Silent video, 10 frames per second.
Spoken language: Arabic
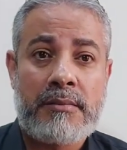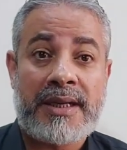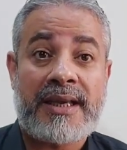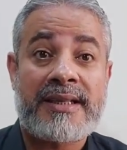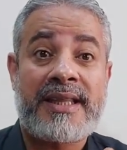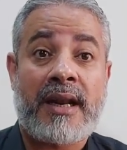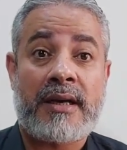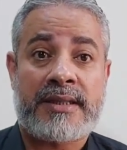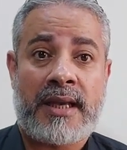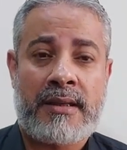من غير
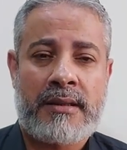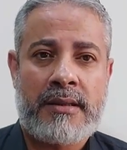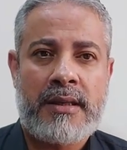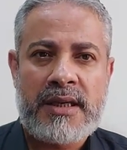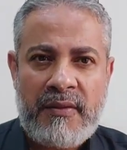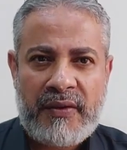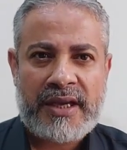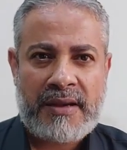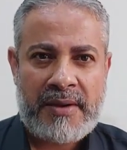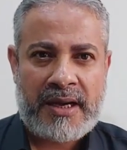دراسه ينفع يا
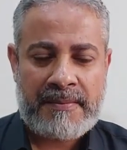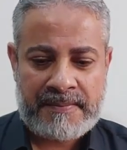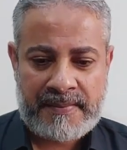جماعه